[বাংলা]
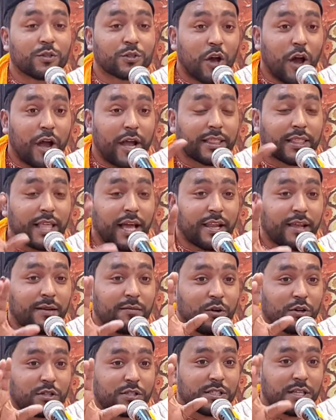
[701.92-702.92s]
শয়তানে
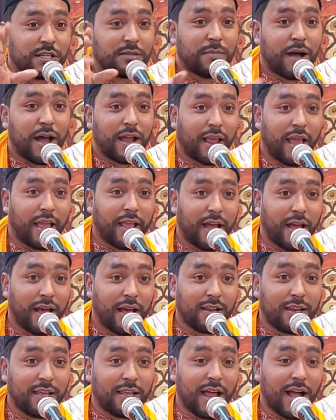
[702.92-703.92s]
মসজিদ বানায়া
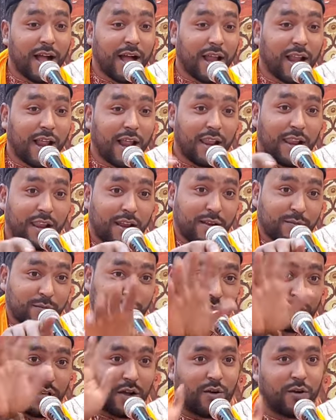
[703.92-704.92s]
নিরাকার আল্লাহরে
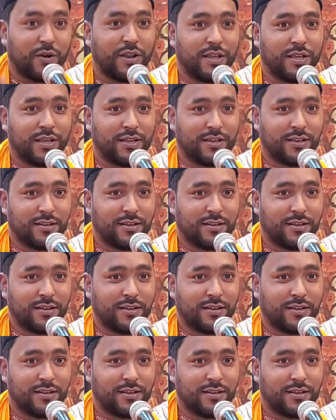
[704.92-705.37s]
পূজা করে